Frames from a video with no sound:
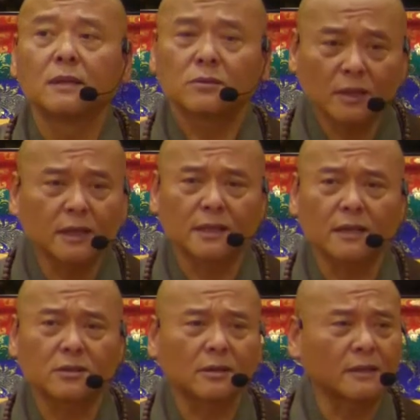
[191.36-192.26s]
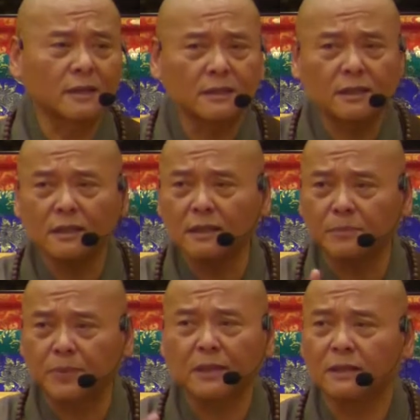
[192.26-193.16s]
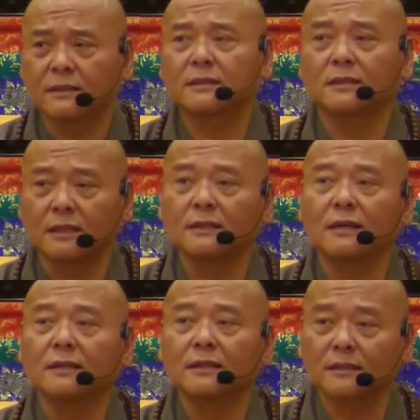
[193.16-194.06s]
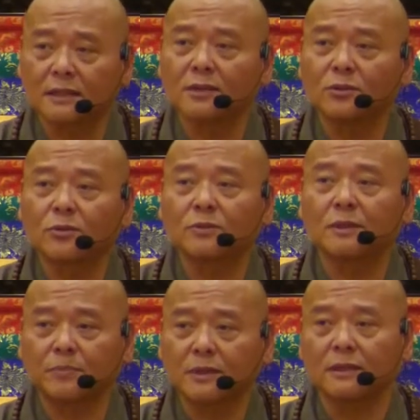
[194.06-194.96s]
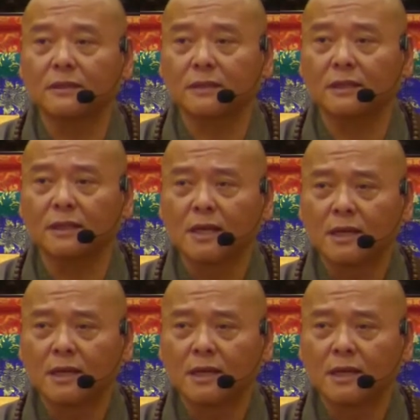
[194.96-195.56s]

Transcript: 所以你才知道那个经的不可思议，那个经中的不可思议，